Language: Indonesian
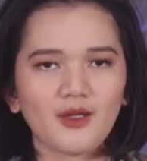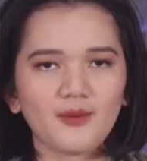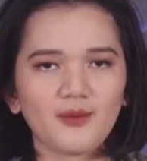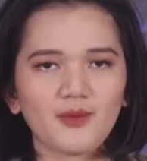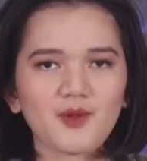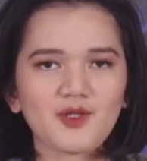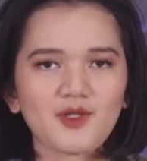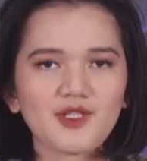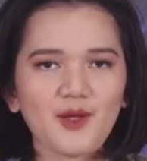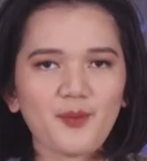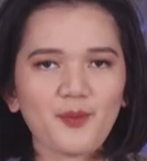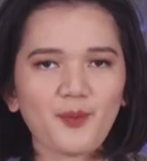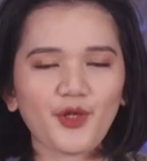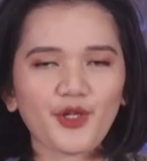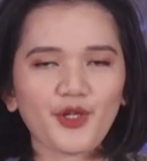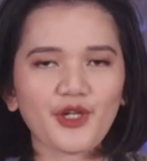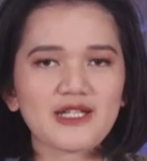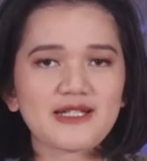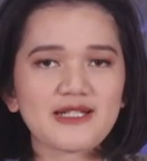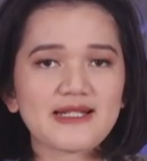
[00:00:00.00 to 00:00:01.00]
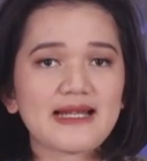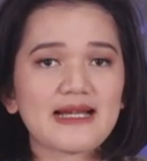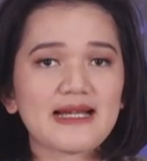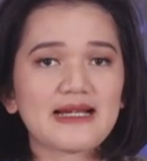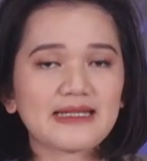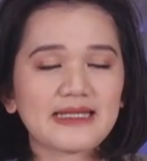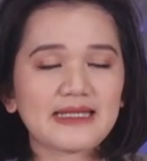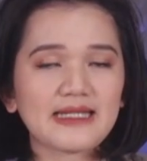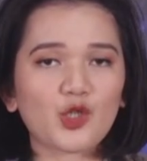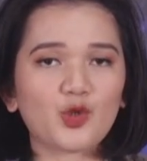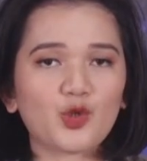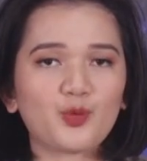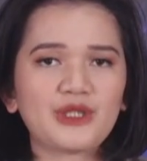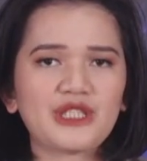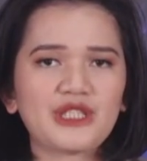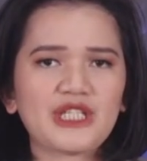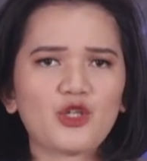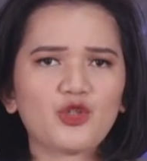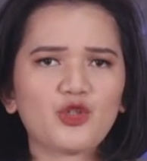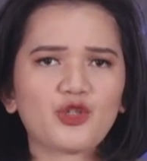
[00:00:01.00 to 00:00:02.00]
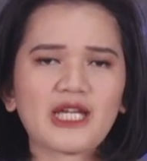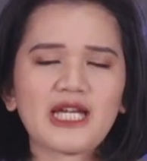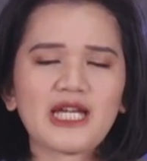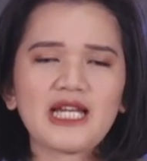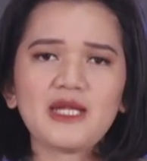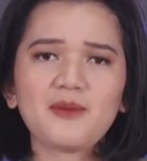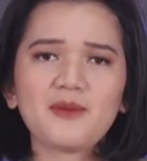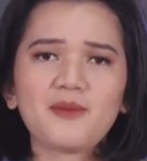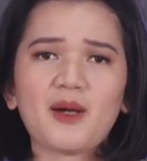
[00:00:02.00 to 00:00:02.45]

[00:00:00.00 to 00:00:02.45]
Pemirsa Polres Sanggau menyalurkan 50